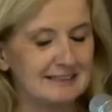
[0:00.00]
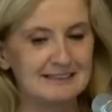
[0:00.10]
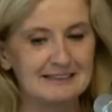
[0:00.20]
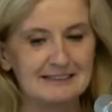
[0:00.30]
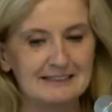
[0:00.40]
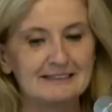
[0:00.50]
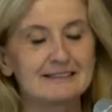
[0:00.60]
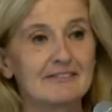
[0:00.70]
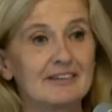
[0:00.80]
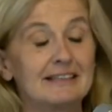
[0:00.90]
di
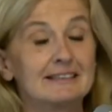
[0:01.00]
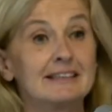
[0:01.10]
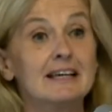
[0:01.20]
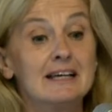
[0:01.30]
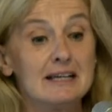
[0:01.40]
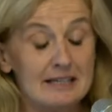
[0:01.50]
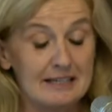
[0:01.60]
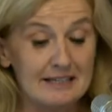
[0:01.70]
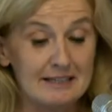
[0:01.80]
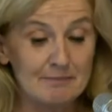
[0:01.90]
interventi.
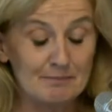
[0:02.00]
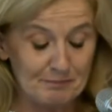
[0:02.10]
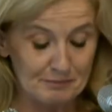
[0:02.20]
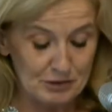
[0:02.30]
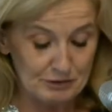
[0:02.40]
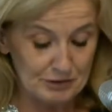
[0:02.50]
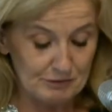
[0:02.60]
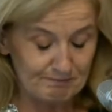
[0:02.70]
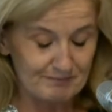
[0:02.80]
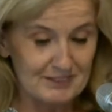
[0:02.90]
Ehm,
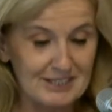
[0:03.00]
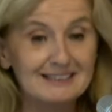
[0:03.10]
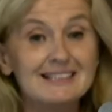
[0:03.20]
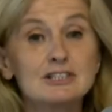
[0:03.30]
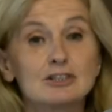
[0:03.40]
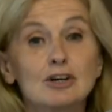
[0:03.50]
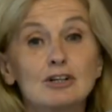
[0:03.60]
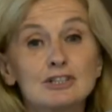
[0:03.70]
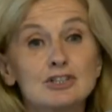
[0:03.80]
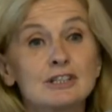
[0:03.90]
giardini
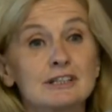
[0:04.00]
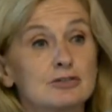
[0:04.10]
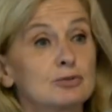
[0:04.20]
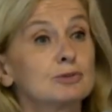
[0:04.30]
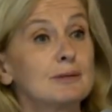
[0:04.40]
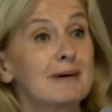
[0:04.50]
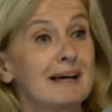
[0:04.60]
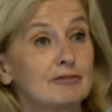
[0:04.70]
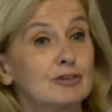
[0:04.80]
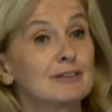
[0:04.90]
storici che sono un
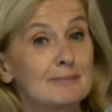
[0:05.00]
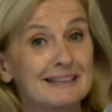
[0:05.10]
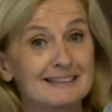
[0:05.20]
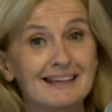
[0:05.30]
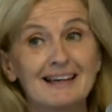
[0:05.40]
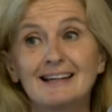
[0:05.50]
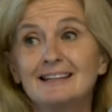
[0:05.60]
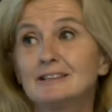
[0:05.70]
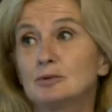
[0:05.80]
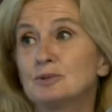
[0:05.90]
tema
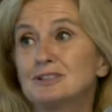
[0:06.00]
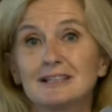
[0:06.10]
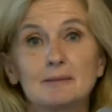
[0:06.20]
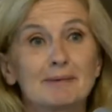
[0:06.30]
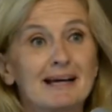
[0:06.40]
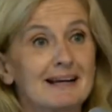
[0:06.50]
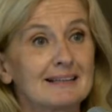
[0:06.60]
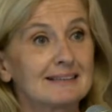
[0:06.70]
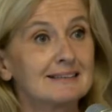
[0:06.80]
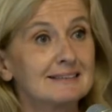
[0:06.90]
fondamentale di cui se ne
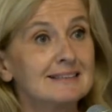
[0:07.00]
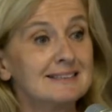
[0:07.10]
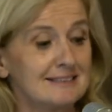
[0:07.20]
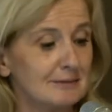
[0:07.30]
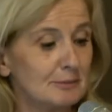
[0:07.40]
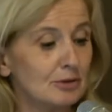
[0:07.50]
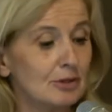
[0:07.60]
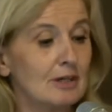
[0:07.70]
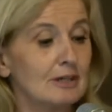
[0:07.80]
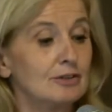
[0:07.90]
parla tantissimo.
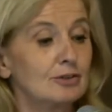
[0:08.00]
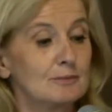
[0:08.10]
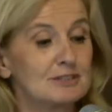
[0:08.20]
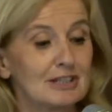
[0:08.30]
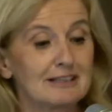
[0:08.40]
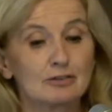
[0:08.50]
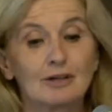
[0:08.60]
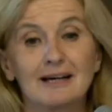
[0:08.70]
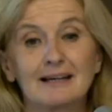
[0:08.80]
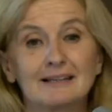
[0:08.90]
Io ho cominciato
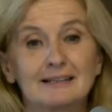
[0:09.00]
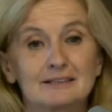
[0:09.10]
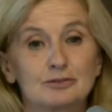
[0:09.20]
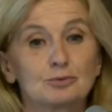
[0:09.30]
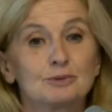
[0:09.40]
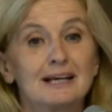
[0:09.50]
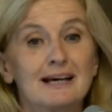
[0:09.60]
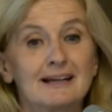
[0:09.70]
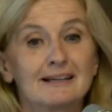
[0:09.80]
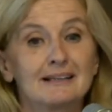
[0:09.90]
a, a
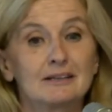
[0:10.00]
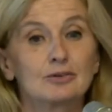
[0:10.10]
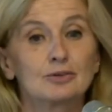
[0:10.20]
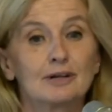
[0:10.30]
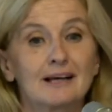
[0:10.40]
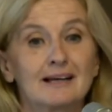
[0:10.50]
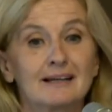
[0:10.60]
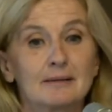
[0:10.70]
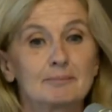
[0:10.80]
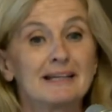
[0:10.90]
studiarli
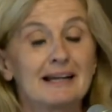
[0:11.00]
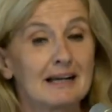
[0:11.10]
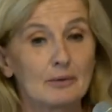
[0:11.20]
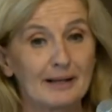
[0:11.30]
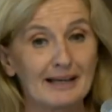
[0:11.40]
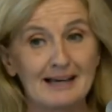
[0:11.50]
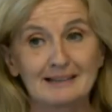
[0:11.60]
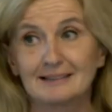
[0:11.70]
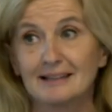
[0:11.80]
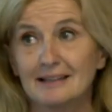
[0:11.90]
ancora appena
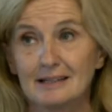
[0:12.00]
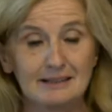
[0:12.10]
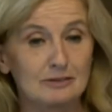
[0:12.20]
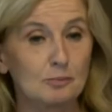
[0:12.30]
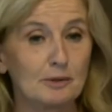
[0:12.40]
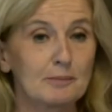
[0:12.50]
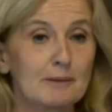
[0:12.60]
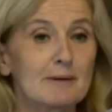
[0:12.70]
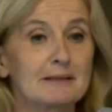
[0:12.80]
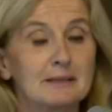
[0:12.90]
laureata e, e dopo le
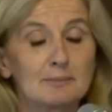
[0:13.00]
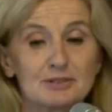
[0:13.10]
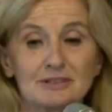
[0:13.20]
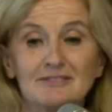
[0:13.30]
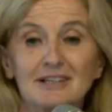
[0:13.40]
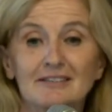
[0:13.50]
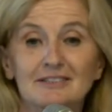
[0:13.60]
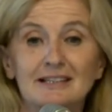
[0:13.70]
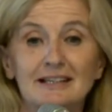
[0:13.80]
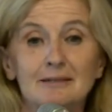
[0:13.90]
prime diapositive che
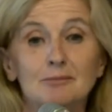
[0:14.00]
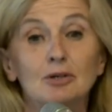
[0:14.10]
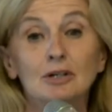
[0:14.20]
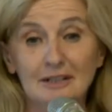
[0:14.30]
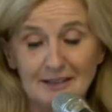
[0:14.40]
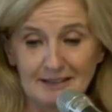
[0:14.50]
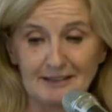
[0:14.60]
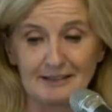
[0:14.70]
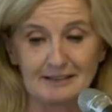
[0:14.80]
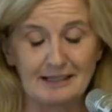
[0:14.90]
vedremo
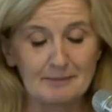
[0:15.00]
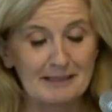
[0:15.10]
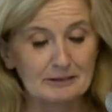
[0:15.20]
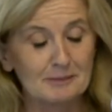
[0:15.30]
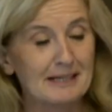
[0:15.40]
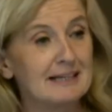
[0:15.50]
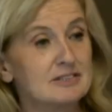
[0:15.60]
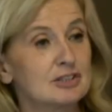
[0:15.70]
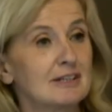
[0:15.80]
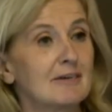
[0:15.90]
eh, Alberta
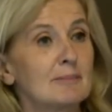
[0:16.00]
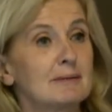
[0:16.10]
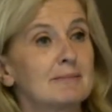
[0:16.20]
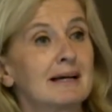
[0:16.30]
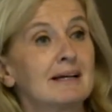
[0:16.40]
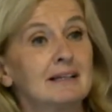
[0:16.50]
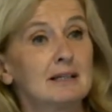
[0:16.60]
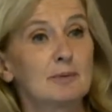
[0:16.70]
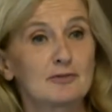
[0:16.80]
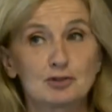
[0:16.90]
Minelli citava prima
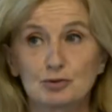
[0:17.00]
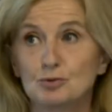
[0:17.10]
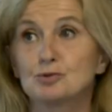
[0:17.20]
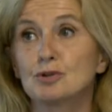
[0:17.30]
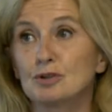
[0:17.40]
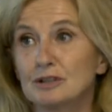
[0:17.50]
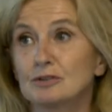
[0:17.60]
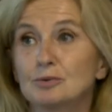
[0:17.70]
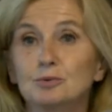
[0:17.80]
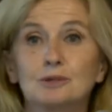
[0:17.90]
il professor Chiusoli
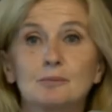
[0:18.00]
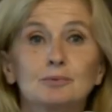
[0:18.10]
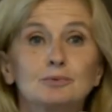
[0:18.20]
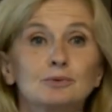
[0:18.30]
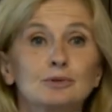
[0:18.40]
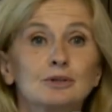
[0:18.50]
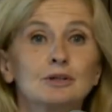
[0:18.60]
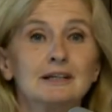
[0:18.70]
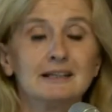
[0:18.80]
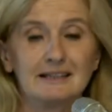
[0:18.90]
con cui
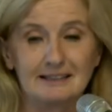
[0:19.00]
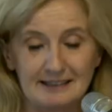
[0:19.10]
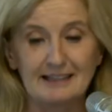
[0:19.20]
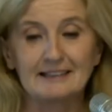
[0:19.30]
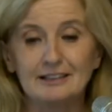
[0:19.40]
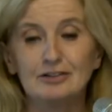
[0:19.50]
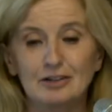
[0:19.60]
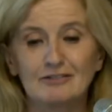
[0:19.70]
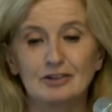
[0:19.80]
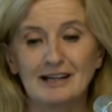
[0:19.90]
appunto eh, anch'io ho
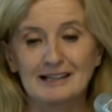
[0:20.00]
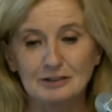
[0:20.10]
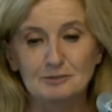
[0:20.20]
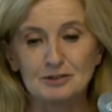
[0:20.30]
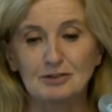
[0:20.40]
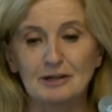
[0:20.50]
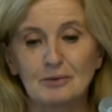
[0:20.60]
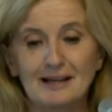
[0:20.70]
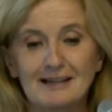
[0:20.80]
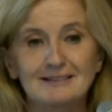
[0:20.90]
lavorato, mi sono
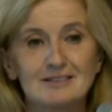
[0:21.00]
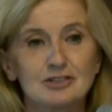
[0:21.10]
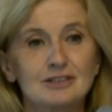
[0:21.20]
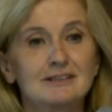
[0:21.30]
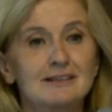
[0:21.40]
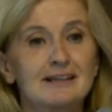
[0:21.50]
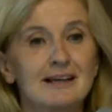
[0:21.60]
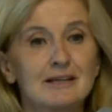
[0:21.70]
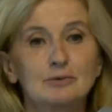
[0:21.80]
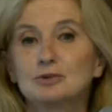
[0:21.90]
laureata
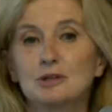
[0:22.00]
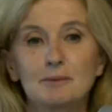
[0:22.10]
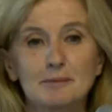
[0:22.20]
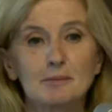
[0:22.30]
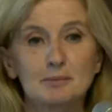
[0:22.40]
eccetera e uno dei primi